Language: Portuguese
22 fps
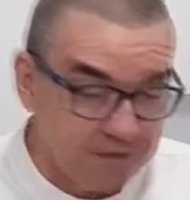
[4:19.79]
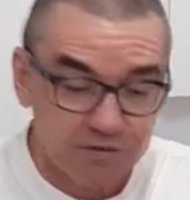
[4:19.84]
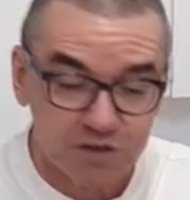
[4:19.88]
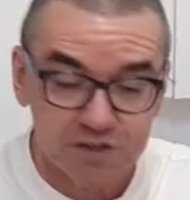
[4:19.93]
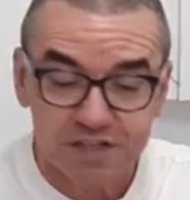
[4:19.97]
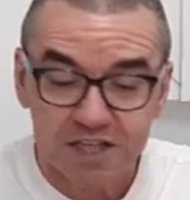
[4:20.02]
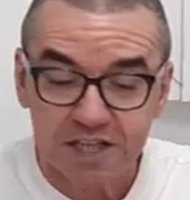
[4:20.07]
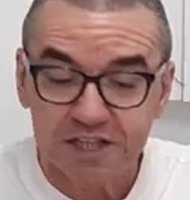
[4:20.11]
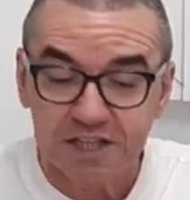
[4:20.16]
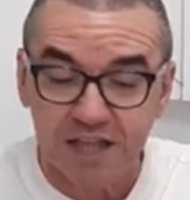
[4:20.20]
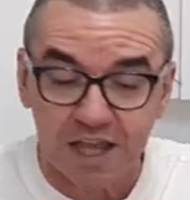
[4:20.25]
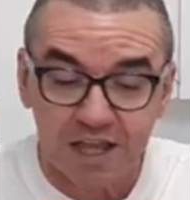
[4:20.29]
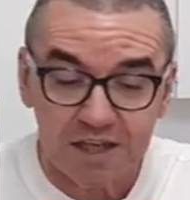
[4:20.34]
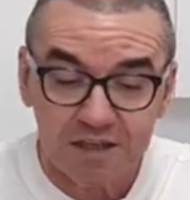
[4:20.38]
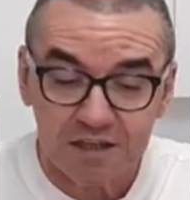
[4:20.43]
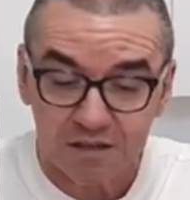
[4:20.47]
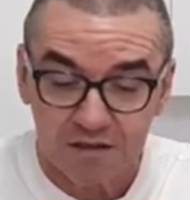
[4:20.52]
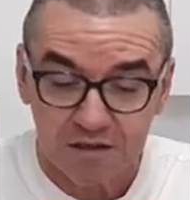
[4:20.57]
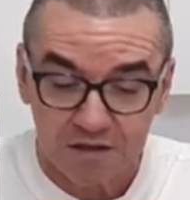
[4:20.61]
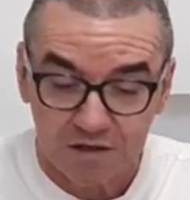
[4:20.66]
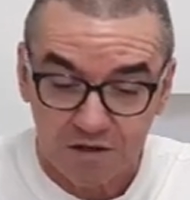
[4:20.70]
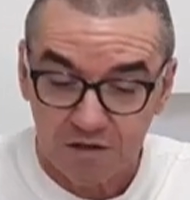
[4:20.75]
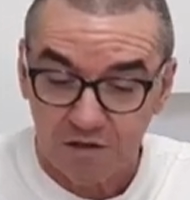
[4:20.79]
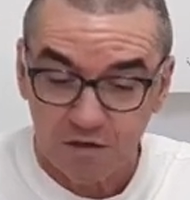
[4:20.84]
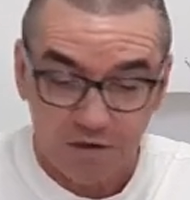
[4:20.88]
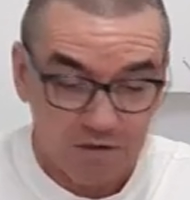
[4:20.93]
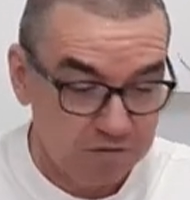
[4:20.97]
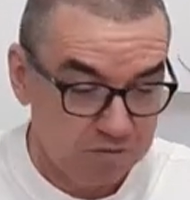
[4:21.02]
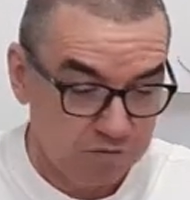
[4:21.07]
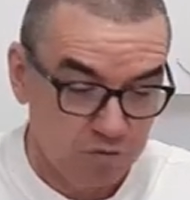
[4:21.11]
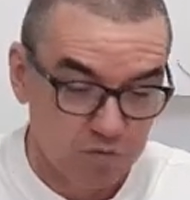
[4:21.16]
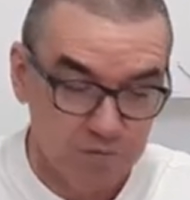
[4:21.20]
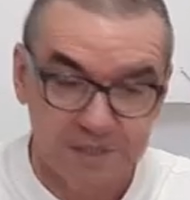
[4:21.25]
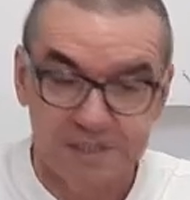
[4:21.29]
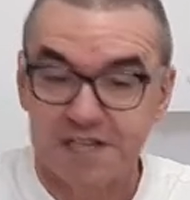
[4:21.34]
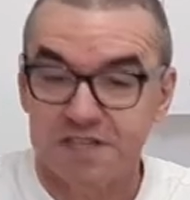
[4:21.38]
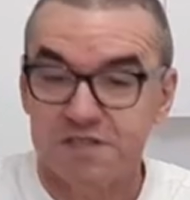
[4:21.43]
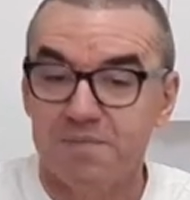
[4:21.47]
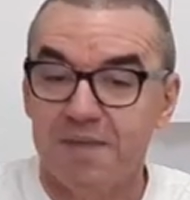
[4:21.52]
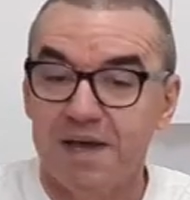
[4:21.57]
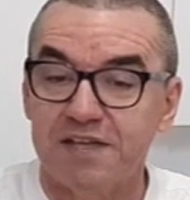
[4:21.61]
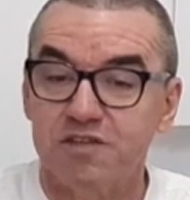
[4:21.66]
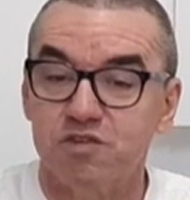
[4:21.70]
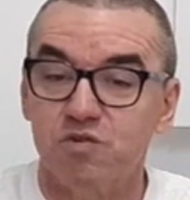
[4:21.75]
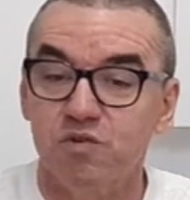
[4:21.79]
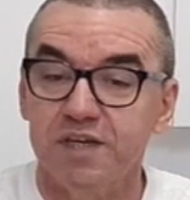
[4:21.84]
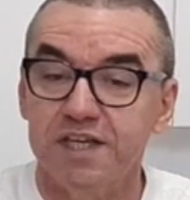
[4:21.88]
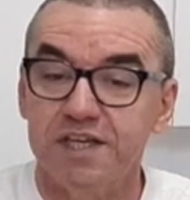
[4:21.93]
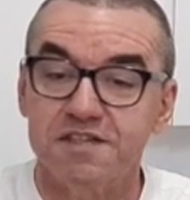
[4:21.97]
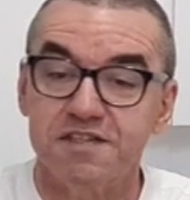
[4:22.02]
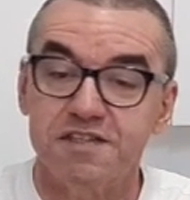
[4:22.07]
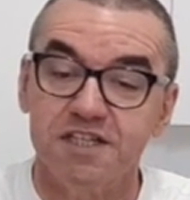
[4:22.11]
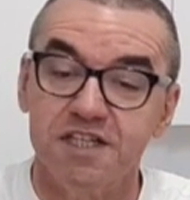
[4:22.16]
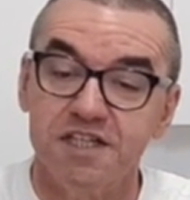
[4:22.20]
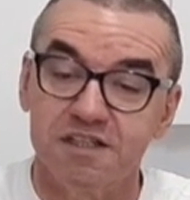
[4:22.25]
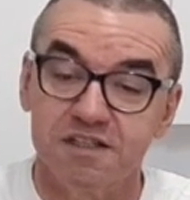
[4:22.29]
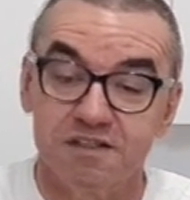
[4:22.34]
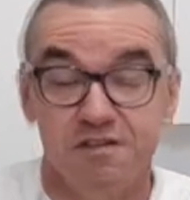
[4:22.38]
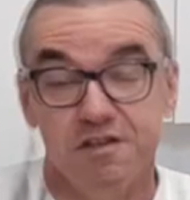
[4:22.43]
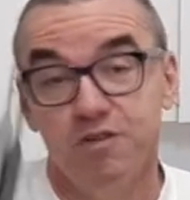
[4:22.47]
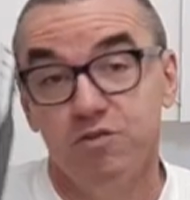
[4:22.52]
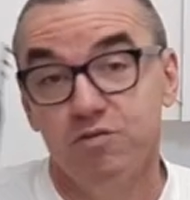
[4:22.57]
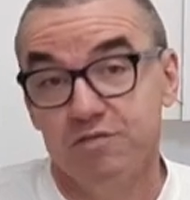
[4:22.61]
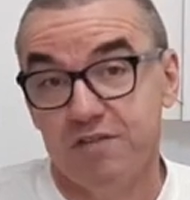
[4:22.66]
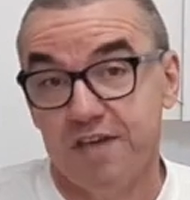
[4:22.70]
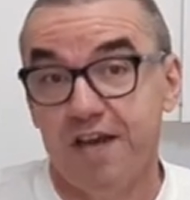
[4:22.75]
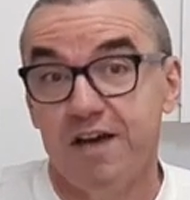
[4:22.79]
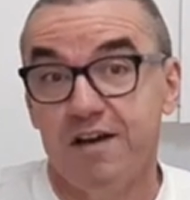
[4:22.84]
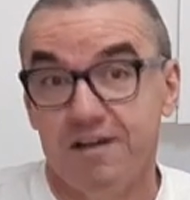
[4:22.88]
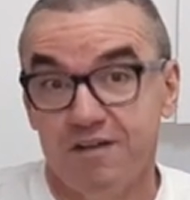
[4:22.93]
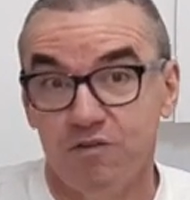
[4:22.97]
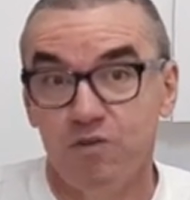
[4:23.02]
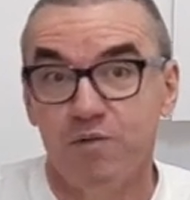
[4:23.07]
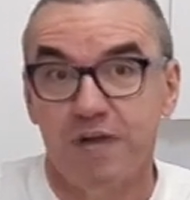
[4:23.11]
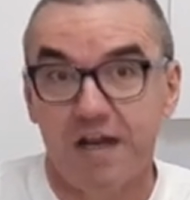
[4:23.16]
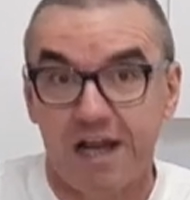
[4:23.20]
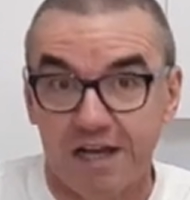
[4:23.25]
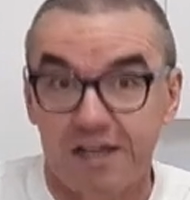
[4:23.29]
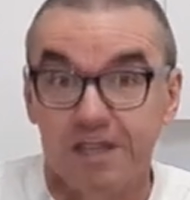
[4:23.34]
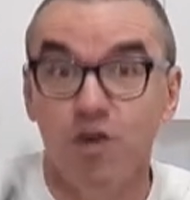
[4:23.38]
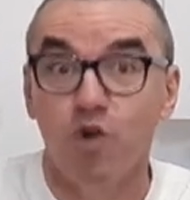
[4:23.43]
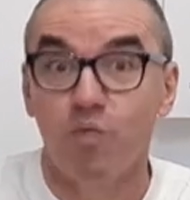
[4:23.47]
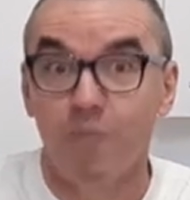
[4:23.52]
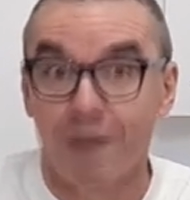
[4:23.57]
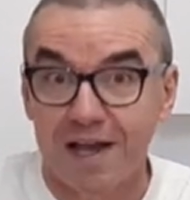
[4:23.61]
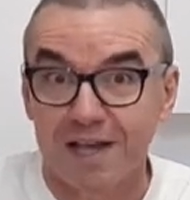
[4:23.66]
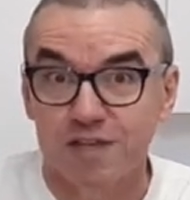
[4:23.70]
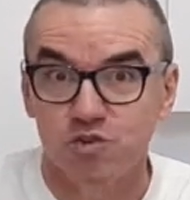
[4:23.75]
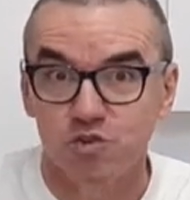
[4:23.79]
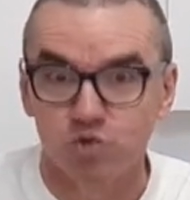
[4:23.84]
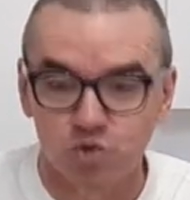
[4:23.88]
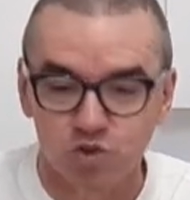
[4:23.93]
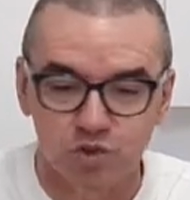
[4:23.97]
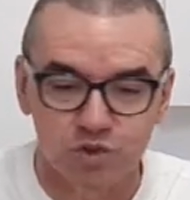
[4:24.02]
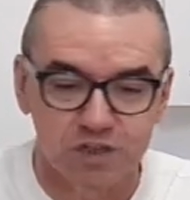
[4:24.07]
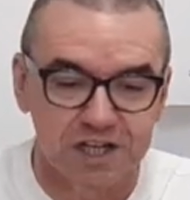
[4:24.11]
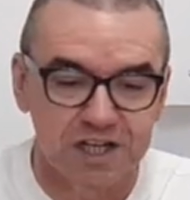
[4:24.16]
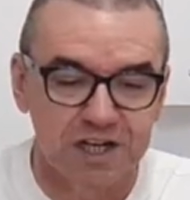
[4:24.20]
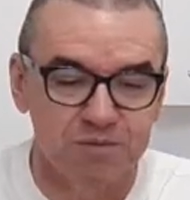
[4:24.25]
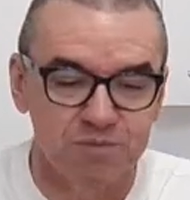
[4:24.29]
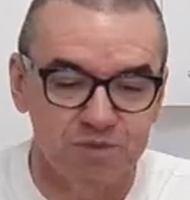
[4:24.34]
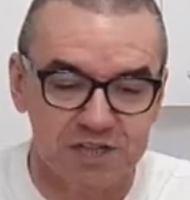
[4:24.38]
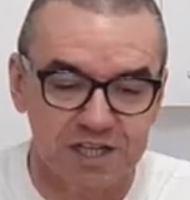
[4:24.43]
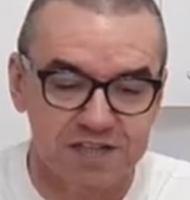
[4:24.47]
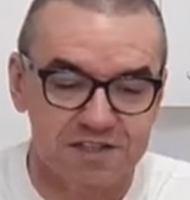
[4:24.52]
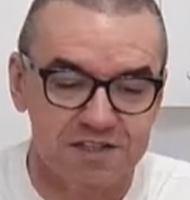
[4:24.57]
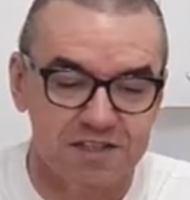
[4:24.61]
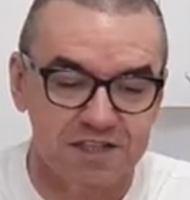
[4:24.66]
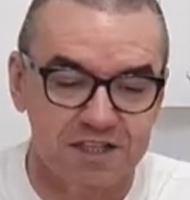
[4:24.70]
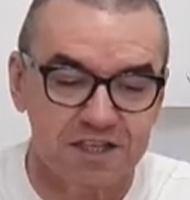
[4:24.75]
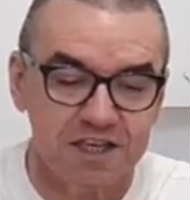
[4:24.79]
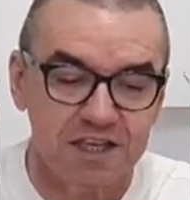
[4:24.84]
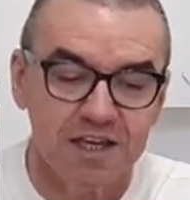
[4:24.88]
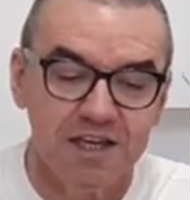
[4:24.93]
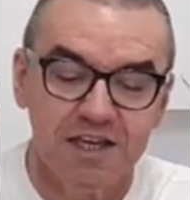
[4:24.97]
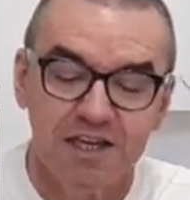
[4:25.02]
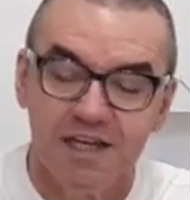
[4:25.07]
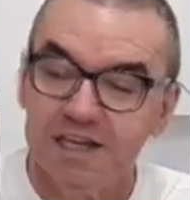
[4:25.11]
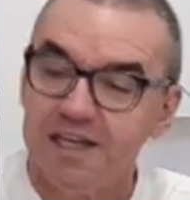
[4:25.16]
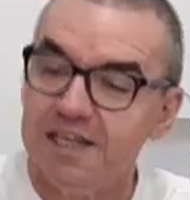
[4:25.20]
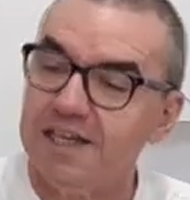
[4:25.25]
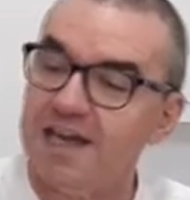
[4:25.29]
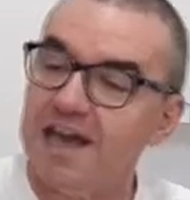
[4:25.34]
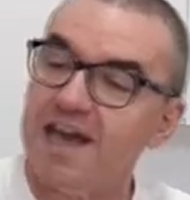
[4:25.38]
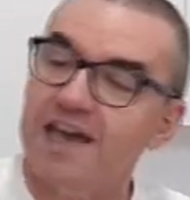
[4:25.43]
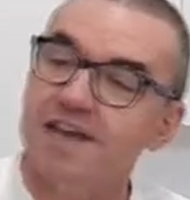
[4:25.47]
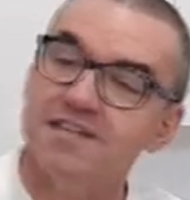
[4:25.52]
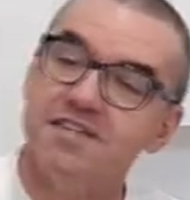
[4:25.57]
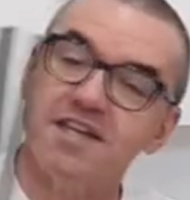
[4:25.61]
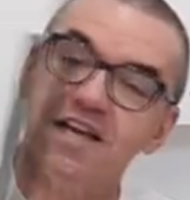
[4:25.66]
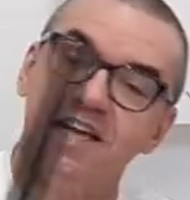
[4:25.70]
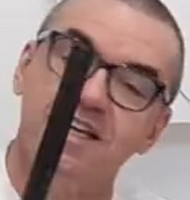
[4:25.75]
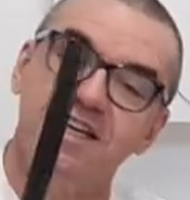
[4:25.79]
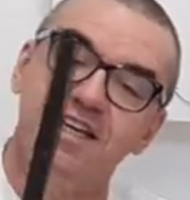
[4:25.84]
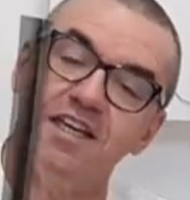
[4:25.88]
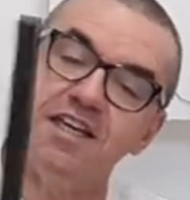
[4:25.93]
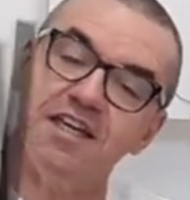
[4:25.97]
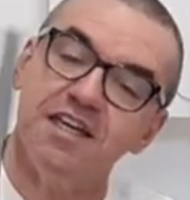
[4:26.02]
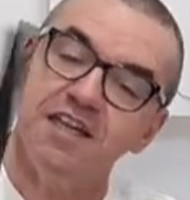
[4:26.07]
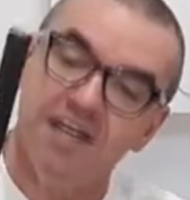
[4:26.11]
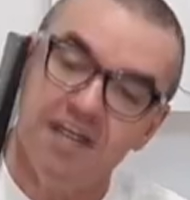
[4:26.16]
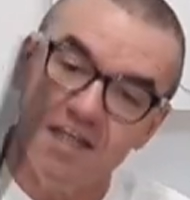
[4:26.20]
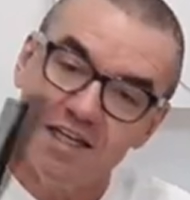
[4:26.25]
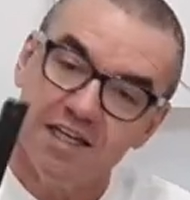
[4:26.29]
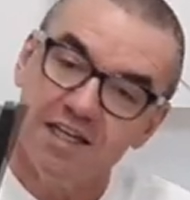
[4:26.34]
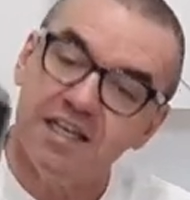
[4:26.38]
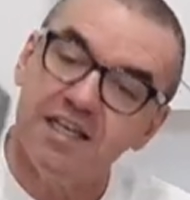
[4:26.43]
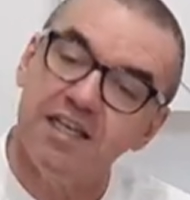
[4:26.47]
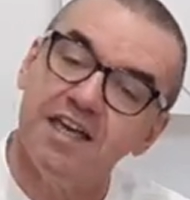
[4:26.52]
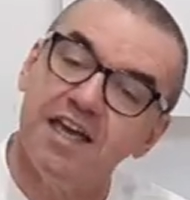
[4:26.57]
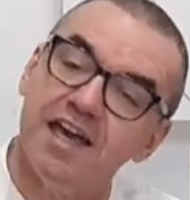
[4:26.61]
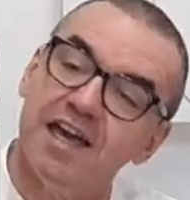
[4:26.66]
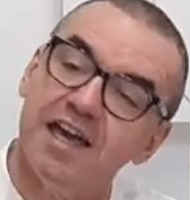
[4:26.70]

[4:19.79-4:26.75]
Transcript: você tem uma das mais conhecidas, eu que é a que eu mais uso, digamos assim, que é essa aqui, que